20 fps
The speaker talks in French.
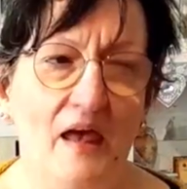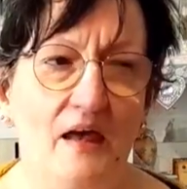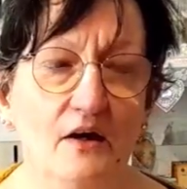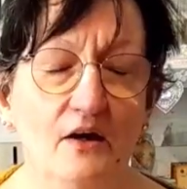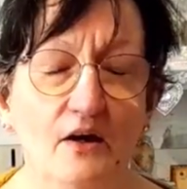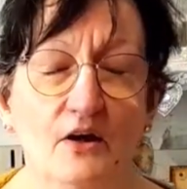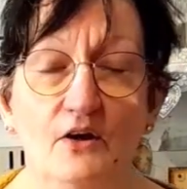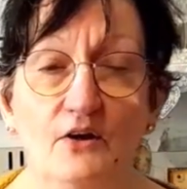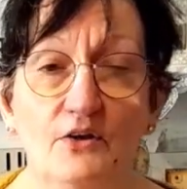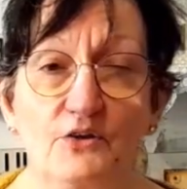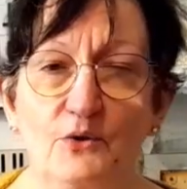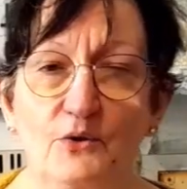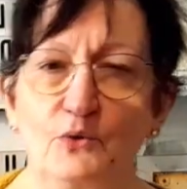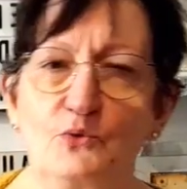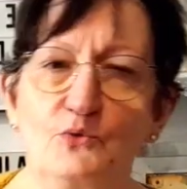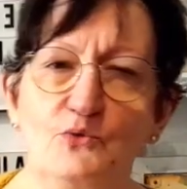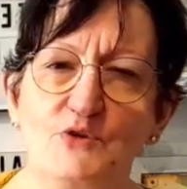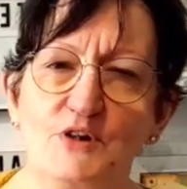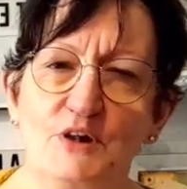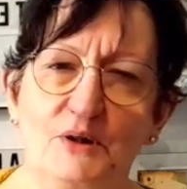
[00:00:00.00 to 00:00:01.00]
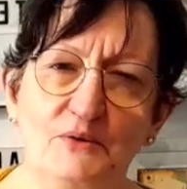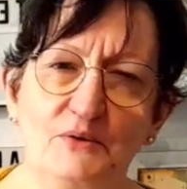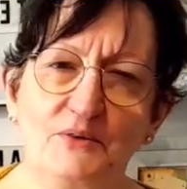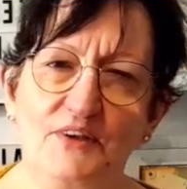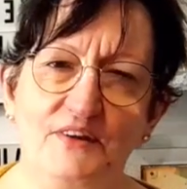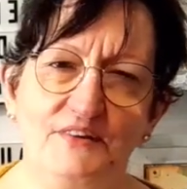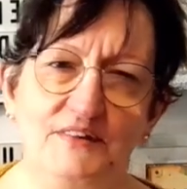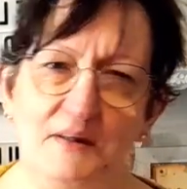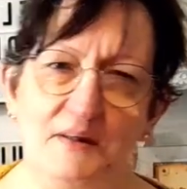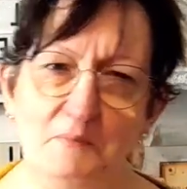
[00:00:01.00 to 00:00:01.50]
Euh, sur le coup, j'ai cru que
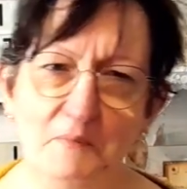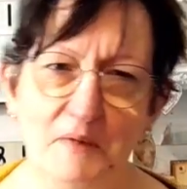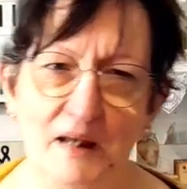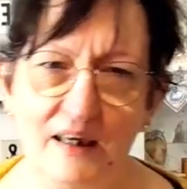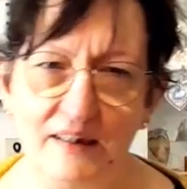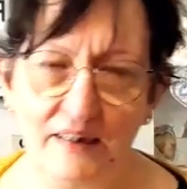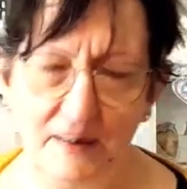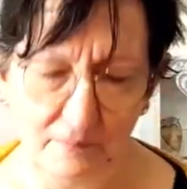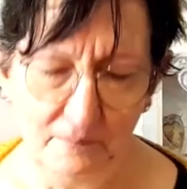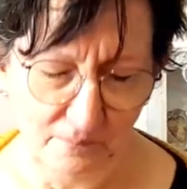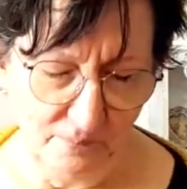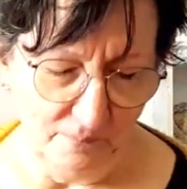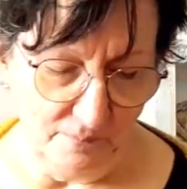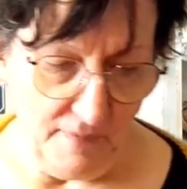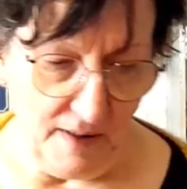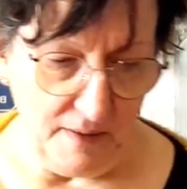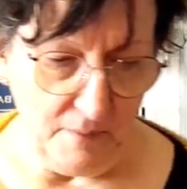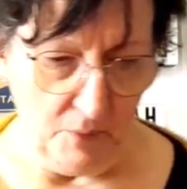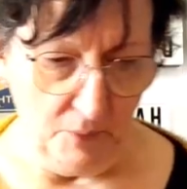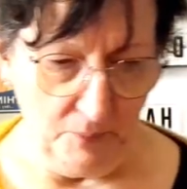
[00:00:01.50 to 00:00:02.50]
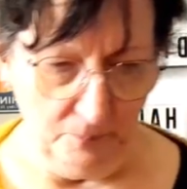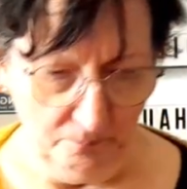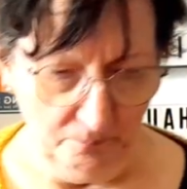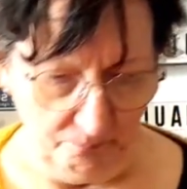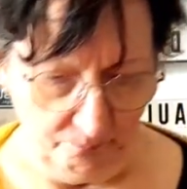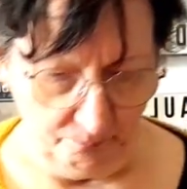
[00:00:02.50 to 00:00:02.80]
c'était une blague. Mais bon.